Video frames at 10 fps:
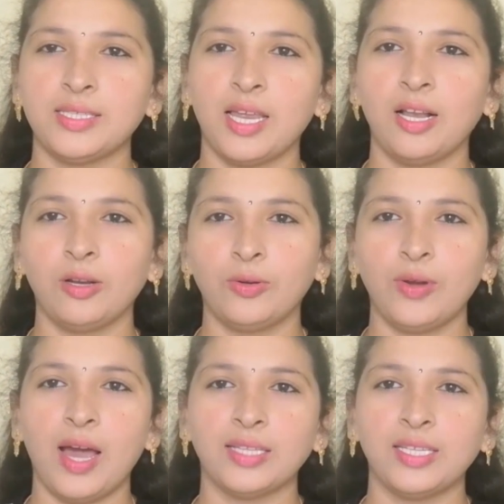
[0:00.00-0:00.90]
ఈ ఛానల్
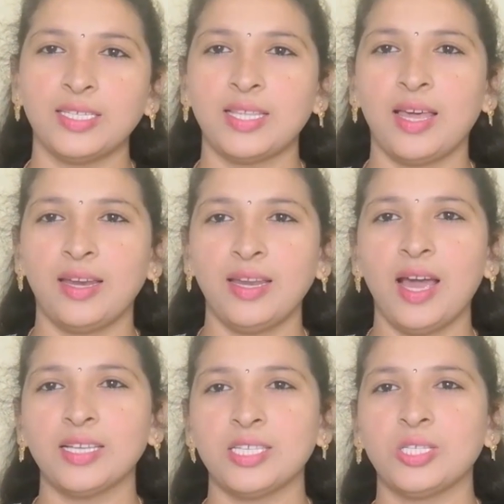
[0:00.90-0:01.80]
కూడా ఆదరిస్తారని
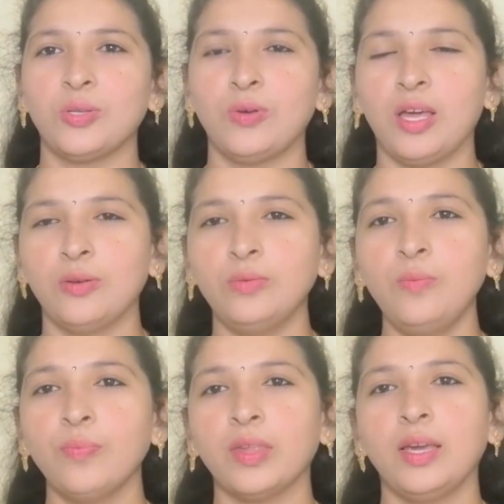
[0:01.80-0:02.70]
ఆశిస్తున్నాను
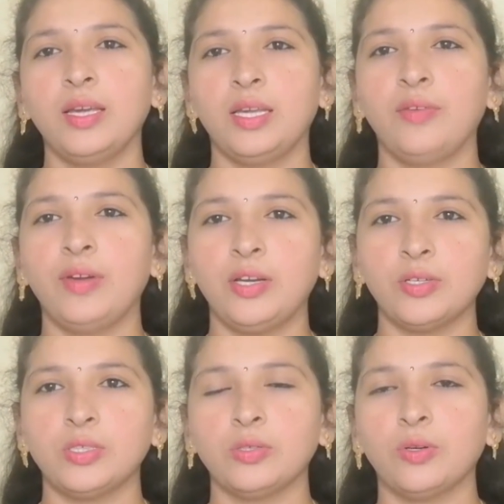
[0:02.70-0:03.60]
ఈ
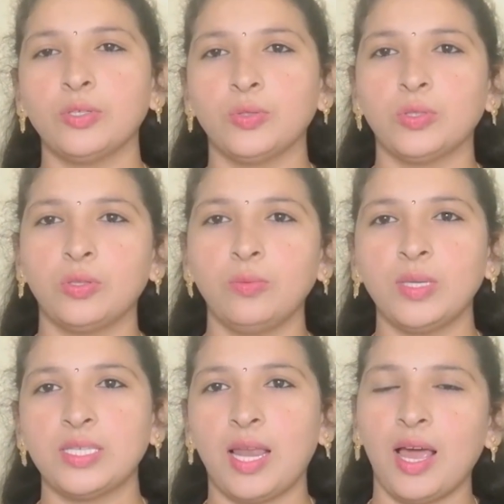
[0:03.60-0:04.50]
వీడియోస్ని కూడా చూస్తూ
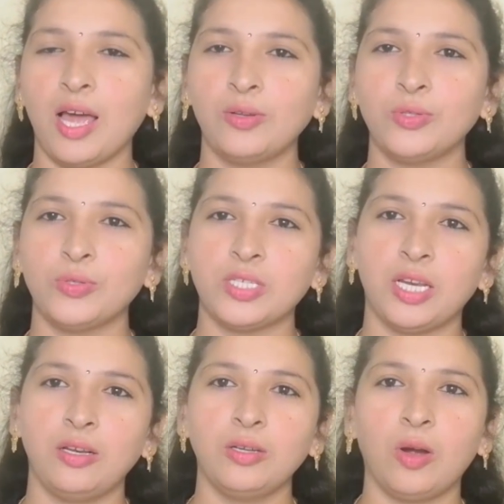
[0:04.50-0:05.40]
మీ సలహాలు
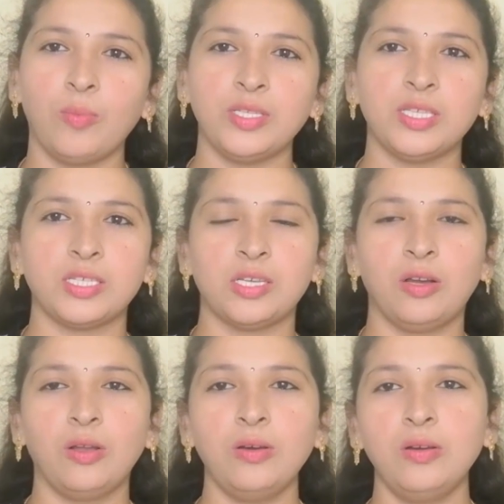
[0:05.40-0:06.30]
సూచనలు కామెంట్
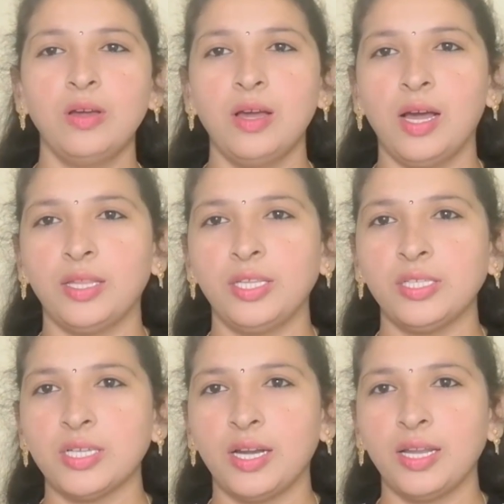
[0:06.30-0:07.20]
సెక్షన్లో
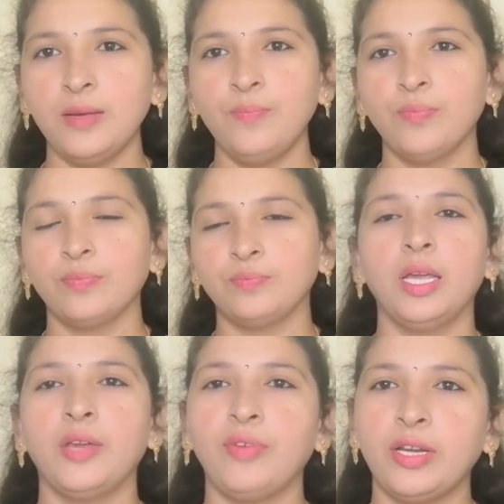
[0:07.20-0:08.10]
అందించండి
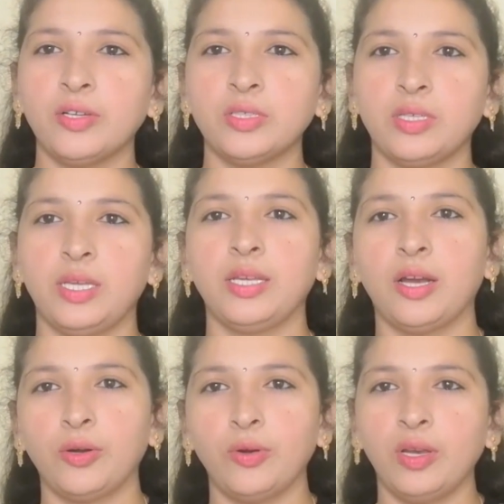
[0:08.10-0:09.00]
ఈ వీడియోస్ ఈ
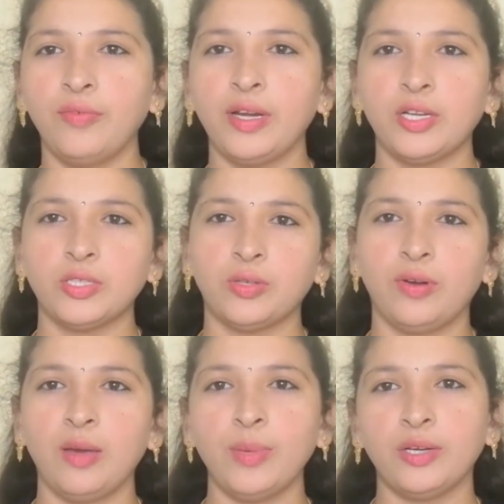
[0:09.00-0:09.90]
రంగోలీ వీడియోస్
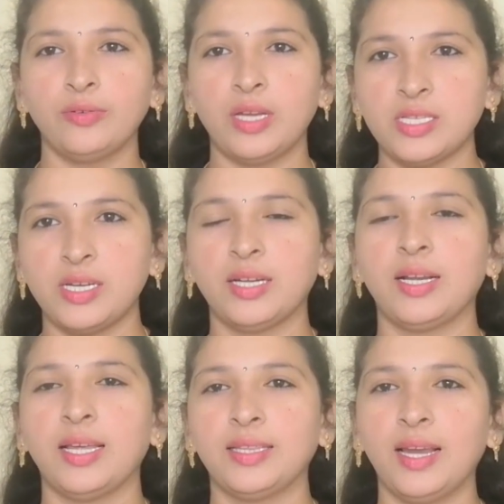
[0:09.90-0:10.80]
కూడా మీకు
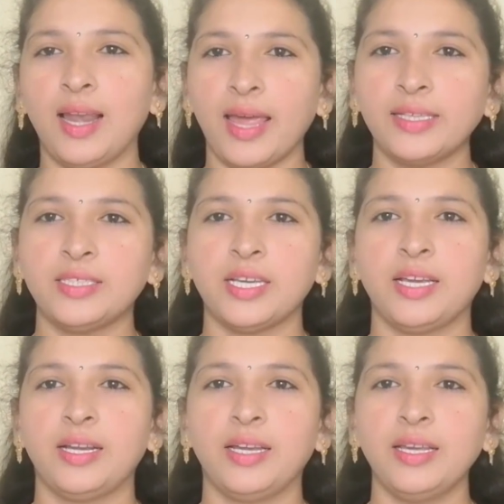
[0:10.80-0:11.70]
నచ్చినట్లయితే లైక్
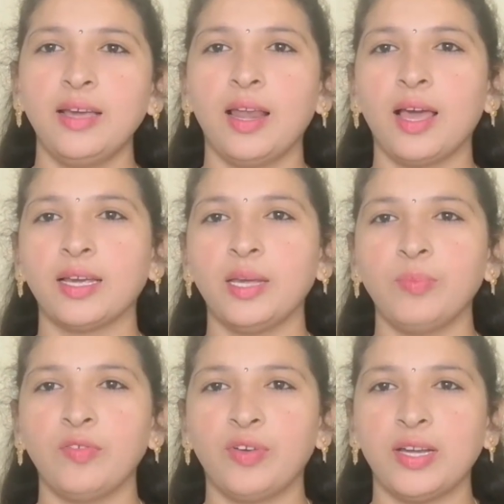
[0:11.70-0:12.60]
చేయండి అలాగే
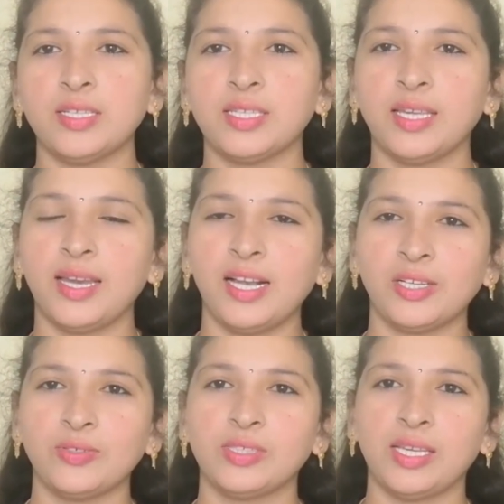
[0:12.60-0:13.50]
మీ ఫ్రెండ్స్కి
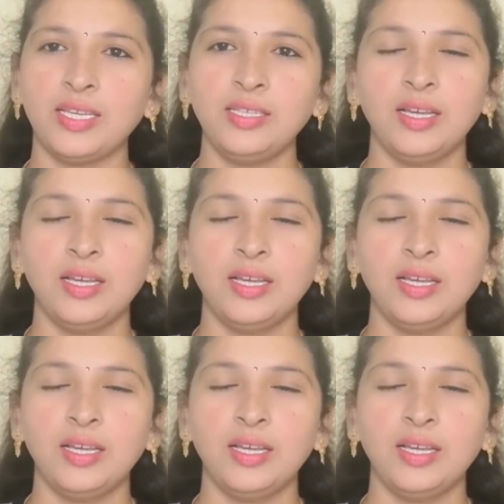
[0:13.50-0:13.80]
రిలేటివ్స్కి